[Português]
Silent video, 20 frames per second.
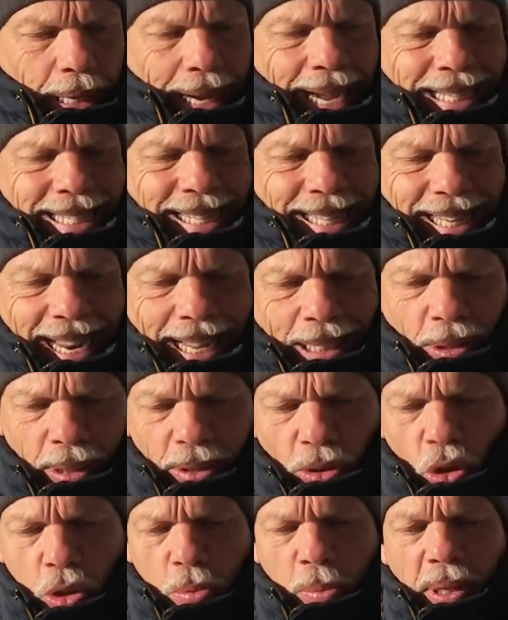Assinado em
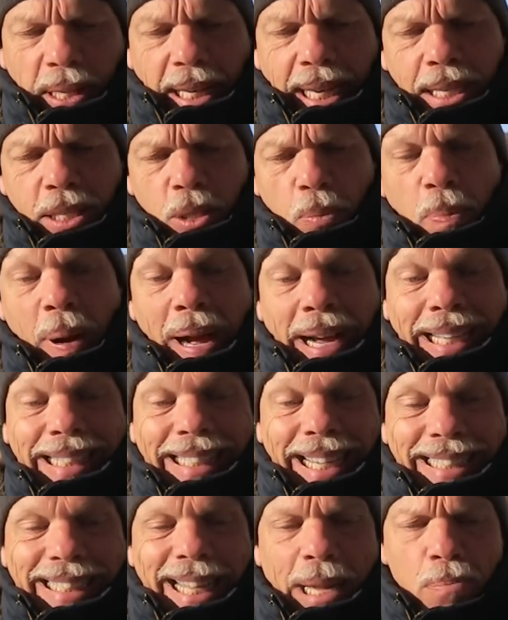2015 para
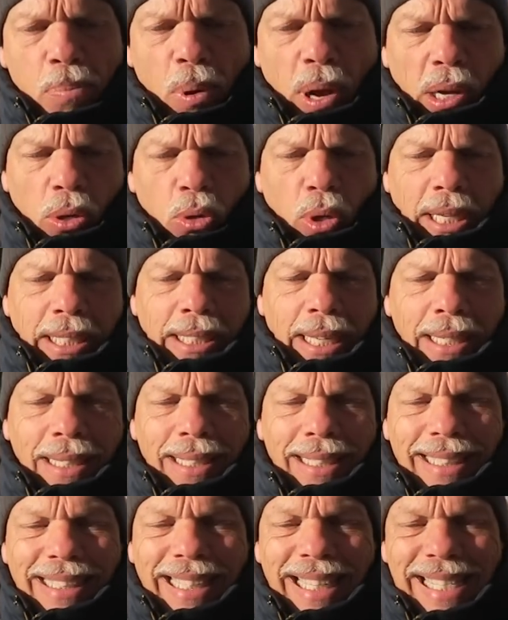dar tempo à Ucrânia
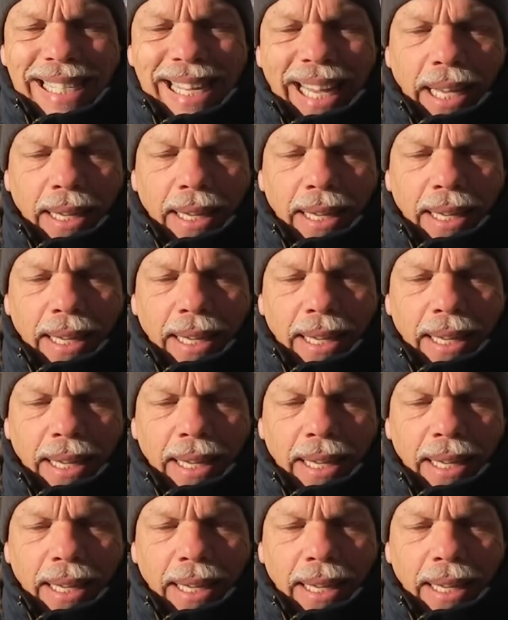de se